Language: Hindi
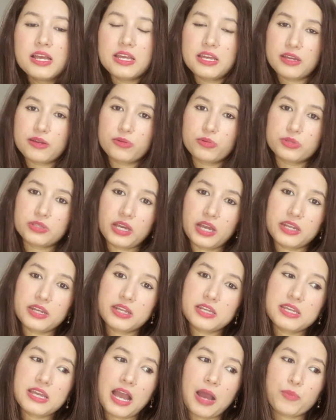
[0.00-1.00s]
एक होता है ना
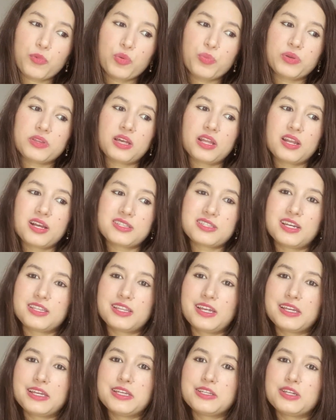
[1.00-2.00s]
कि आपको पता लग
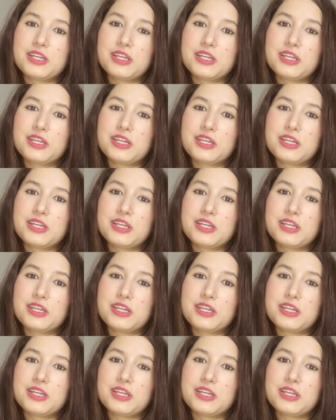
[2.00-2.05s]
जाता है कि